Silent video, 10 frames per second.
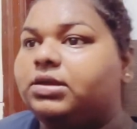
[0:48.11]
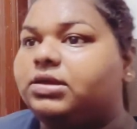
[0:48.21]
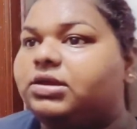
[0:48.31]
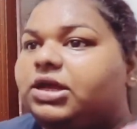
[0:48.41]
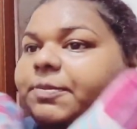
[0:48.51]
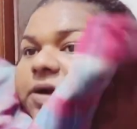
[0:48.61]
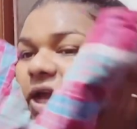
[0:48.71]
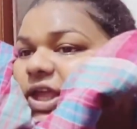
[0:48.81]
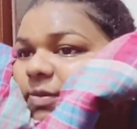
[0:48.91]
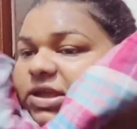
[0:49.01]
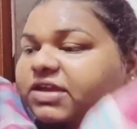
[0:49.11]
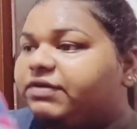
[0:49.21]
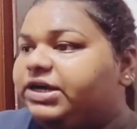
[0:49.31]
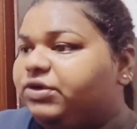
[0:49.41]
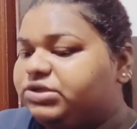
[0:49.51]
सो हियर आई एम
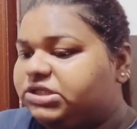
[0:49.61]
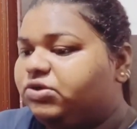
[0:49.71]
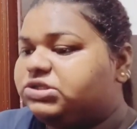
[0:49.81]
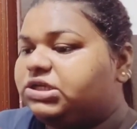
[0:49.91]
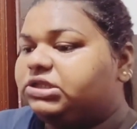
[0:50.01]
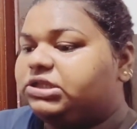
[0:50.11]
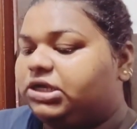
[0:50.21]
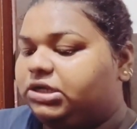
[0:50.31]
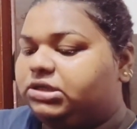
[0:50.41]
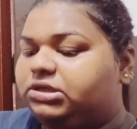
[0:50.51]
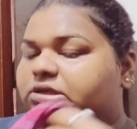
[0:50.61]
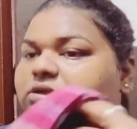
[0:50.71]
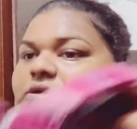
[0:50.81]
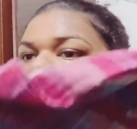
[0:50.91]
वाइपिंग माई चेहरा अच्छे से